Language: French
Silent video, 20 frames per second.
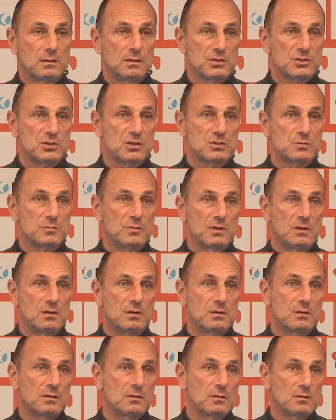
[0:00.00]
les
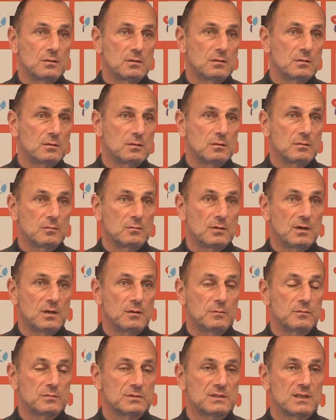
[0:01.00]
changements.
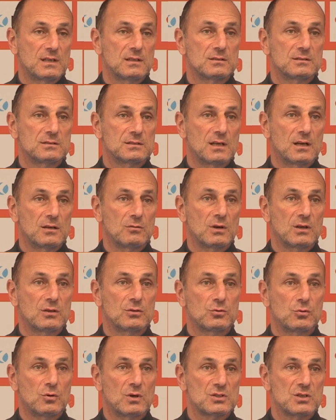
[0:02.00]
Voilà, tu n'as
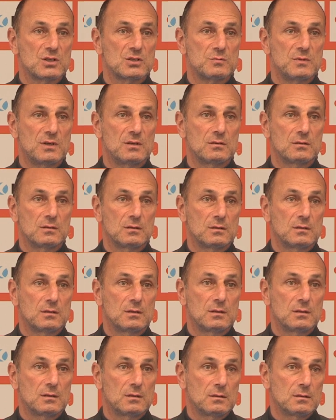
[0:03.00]
que trois changements.
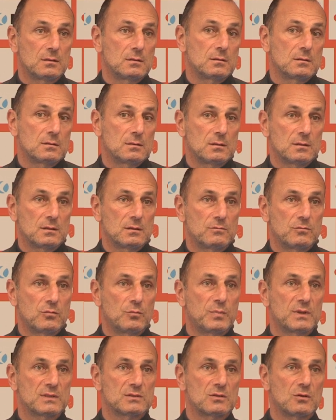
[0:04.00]
Il ne
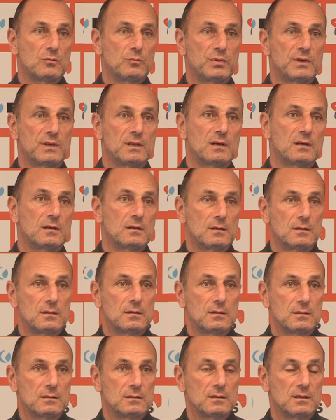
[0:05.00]
faut pas se tromper dans,
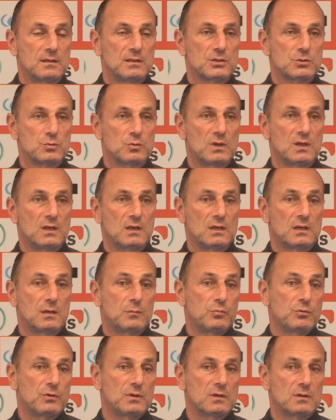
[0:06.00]
les choix.
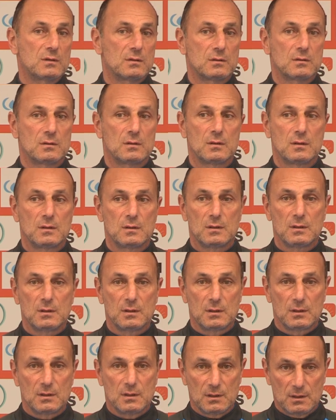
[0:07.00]
Et puis,
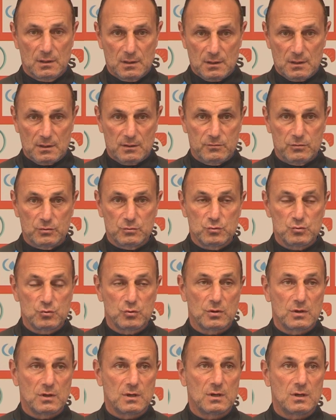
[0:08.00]
faut
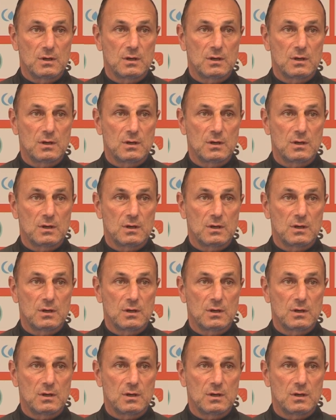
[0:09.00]
toujours,